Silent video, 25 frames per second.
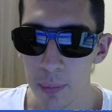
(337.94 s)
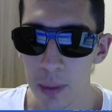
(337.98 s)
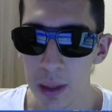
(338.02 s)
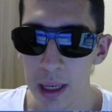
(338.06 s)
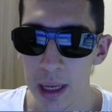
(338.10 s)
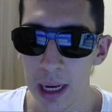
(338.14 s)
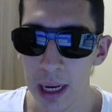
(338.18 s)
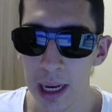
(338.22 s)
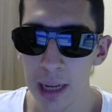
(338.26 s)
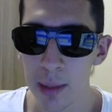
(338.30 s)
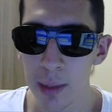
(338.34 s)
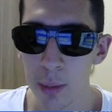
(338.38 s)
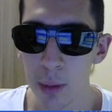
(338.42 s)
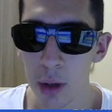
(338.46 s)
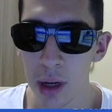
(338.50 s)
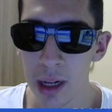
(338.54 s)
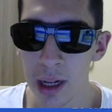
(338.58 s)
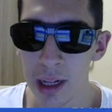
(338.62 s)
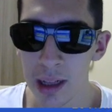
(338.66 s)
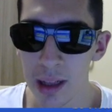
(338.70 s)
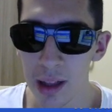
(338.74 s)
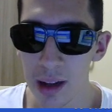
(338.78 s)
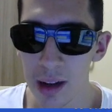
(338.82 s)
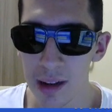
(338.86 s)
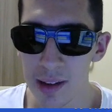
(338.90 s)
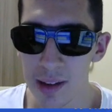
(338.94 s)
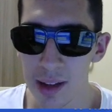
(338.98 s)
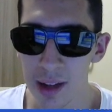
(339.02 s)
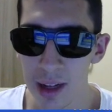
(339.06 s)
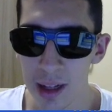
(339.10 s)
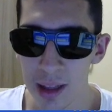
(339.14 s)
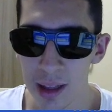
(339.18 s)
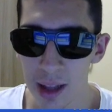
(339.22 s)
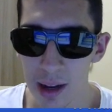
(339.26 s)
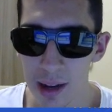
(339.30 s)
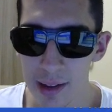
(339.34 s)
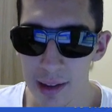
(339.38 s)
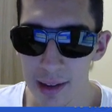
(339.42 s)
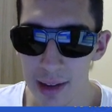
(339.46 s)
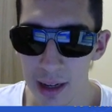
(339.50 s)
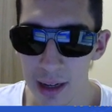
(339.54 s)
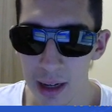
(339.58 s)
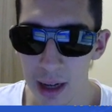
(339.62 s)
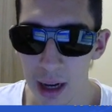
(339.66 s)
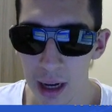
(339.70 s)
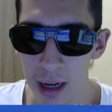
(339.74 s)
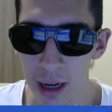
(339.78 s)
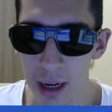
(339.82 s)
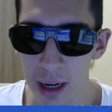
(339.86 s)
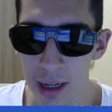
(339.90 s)
Yani böyle enteresan enteresan
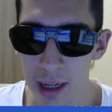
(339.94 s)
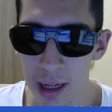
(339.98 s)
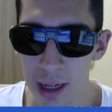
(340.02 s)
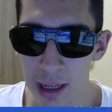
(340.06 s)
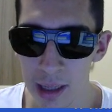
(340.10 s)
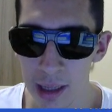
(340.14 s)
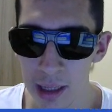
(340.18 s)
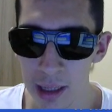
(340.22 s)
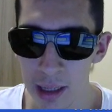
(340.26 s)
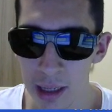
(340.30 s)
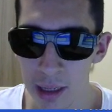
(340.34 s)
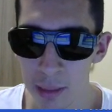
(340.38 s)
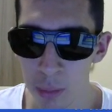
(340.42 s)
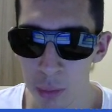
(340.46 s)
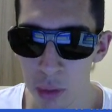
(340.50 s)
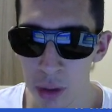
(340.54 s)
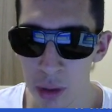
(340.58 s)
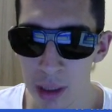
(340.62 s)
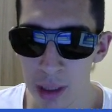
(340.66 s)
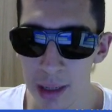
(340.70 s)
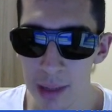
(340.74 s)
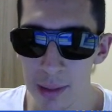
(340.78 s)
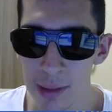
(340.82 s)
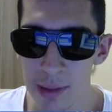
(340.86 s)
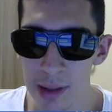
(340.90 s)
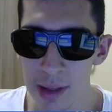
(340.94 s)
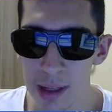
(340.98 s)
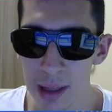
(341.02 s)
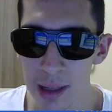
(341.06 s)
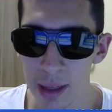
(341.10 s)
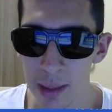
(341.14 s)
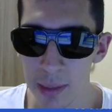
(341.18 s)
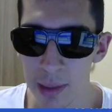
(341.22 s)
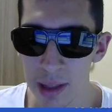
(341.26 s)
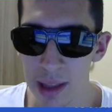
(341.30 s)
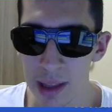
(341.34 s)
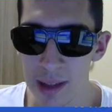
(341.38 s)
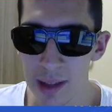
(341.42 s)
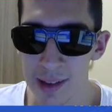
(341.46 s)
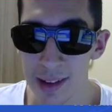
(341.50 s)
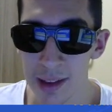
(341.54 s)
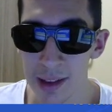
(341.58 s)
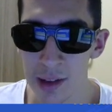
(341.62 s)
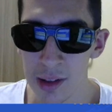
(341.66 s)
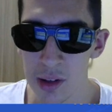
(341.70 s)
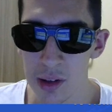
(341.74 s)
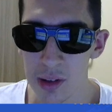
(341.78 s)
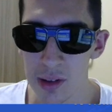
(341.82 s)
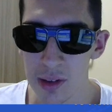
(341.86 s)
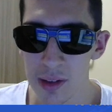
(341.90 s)
kartlar geldi yine. Bunların hepsini tabii ki de
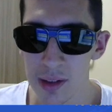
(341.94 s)
satacağız.